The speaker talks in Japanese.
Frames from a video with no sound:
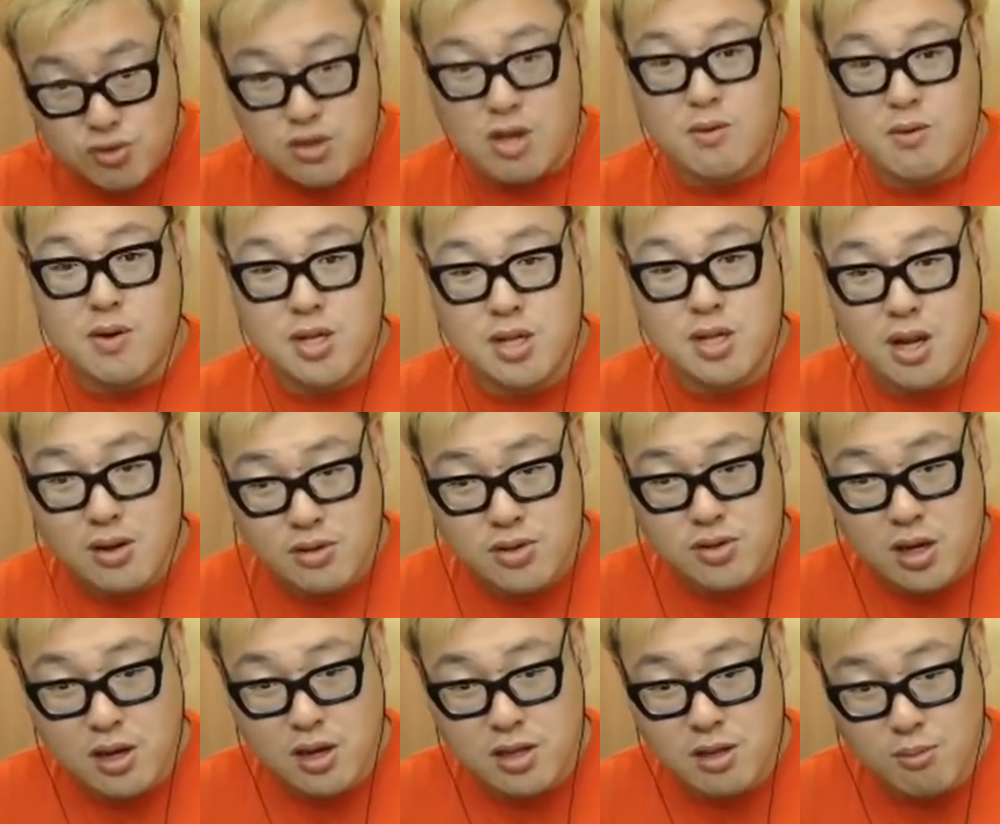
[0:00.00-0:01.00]
年は生きれるっ
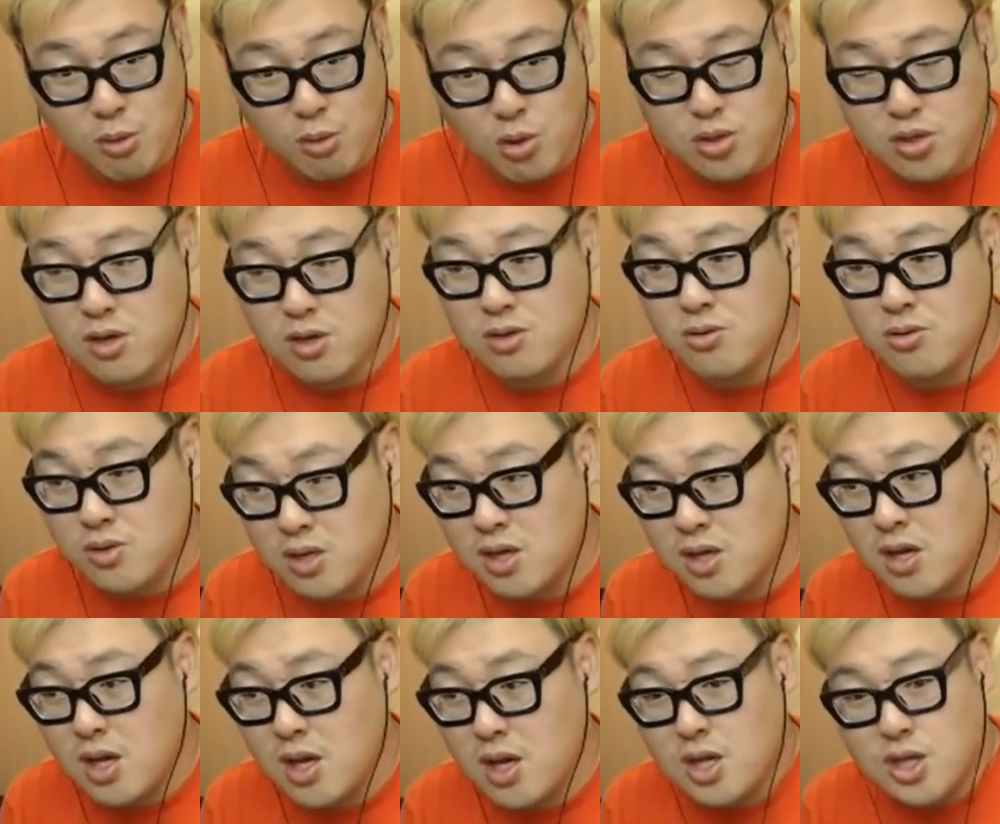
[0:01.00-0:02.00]
て体持ってるの
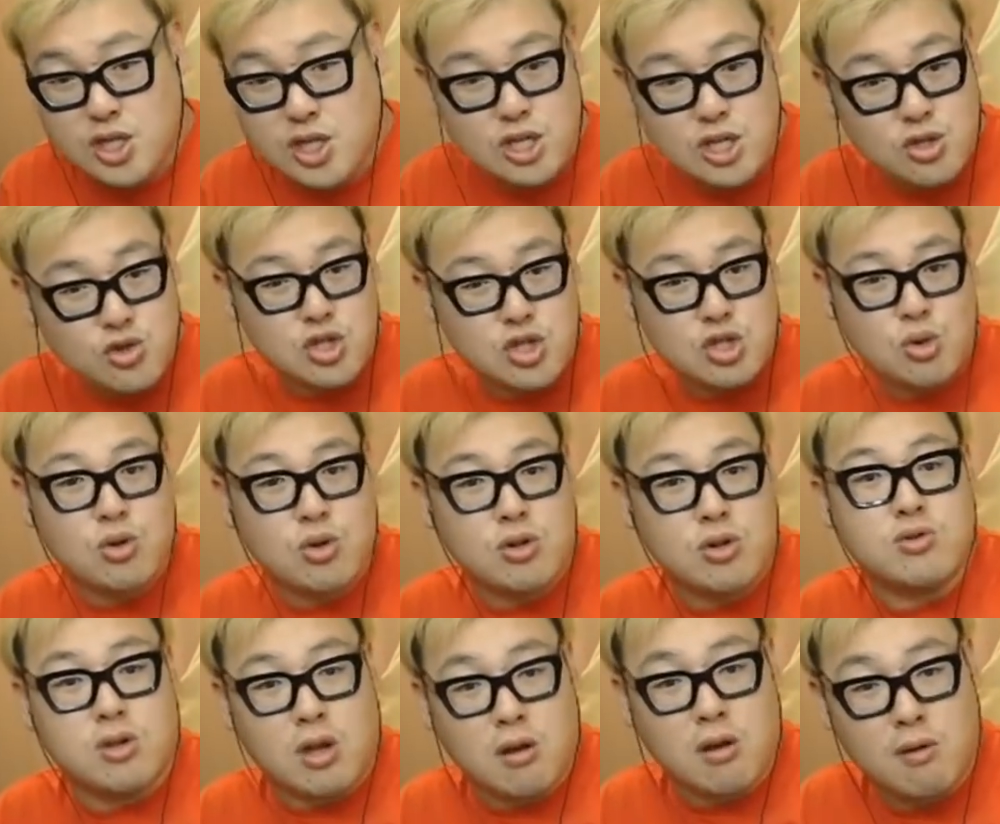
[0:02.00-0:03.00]
に、死ぬ人い
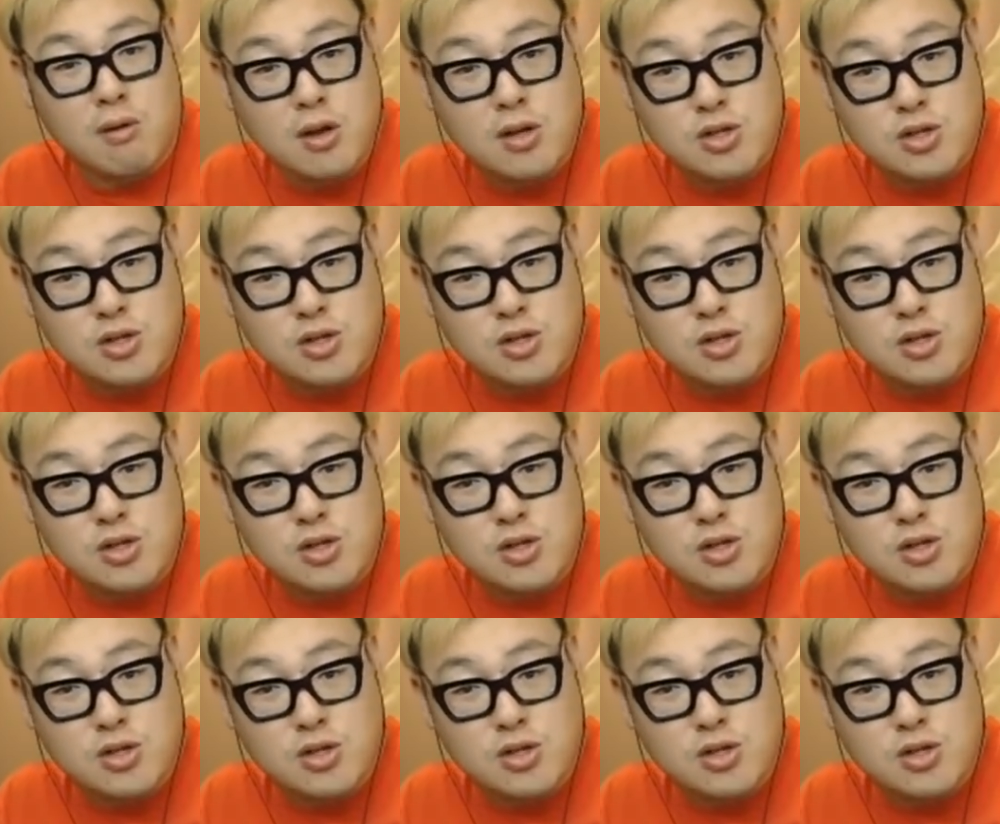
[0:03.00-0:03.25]
るんだよ。